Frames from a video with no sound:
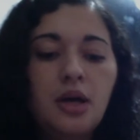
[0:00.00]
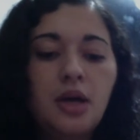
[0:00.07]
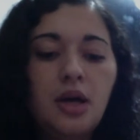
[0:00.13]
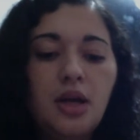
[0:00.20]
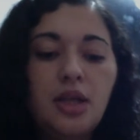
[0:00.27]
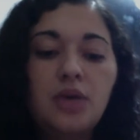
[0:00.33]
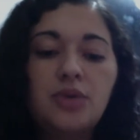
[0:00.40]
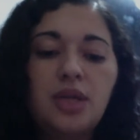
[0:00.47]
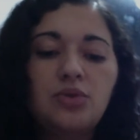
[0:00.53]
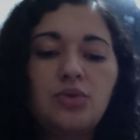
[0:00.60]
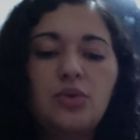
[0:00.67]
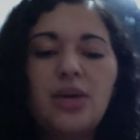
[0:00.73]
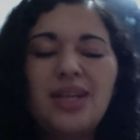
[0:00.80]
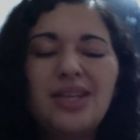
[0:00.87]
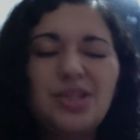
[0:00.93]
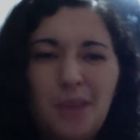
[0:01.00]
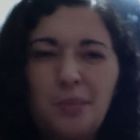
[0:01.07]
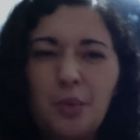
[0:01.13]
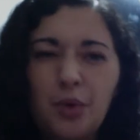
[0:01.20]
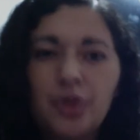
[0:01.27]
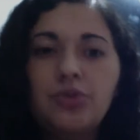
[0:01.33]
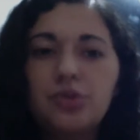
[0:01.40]
E eu tento nunca deixar
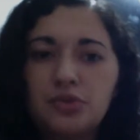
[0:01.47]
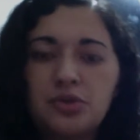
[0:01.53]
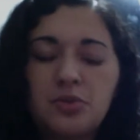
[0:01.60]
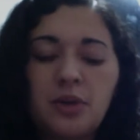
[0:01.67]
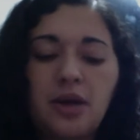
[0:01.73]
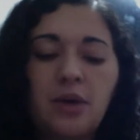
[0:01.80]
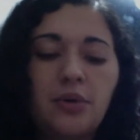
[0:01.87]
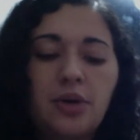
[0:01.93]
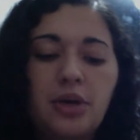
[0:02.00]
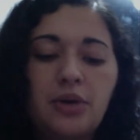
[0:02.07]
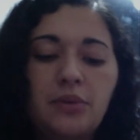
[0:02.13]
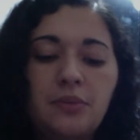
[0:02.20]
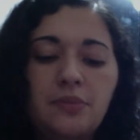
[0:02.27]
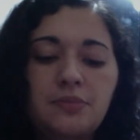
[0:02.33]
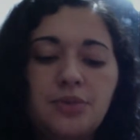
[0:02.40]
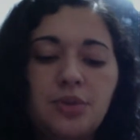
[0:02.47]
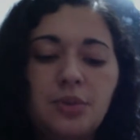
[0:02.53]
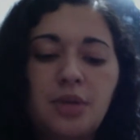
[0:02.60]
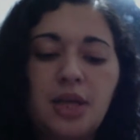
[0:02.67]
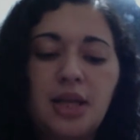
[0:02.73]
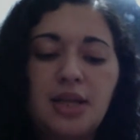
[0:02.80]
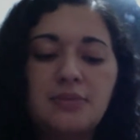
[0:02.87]
muitos, eu vou explicar um pouquinho
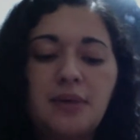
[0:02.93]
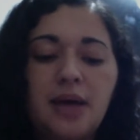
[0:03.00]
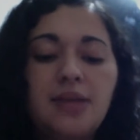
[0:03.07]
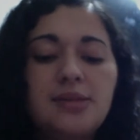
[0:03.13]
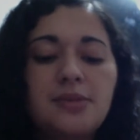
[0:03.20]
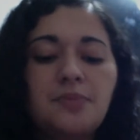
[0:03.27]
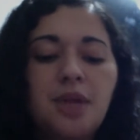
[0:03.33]
sobre eles mais.